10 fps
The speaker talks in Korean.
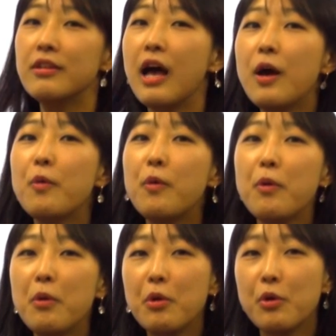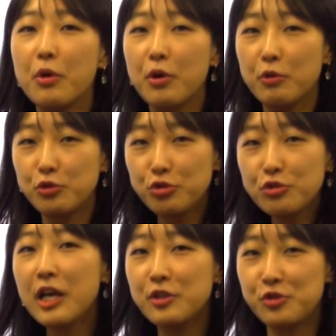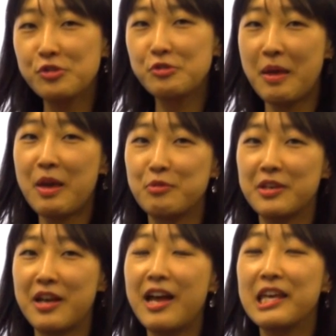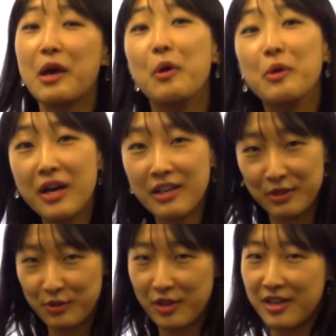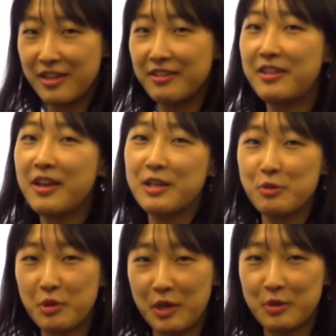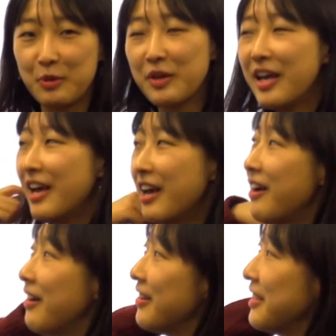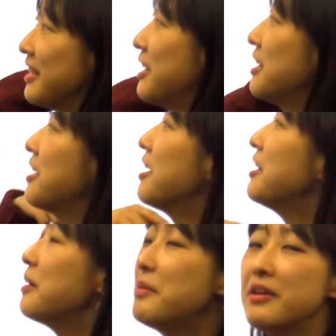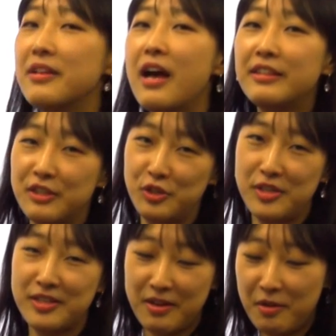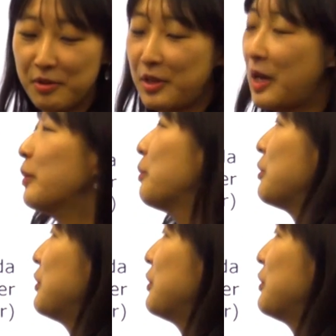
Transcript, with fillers: 하고 중간 즈에 우리가 이 결과를 알 수가 있겠네. 그때까지 우리 계속 어, 기사를 한다면 핫 이슈에서 다뤄볼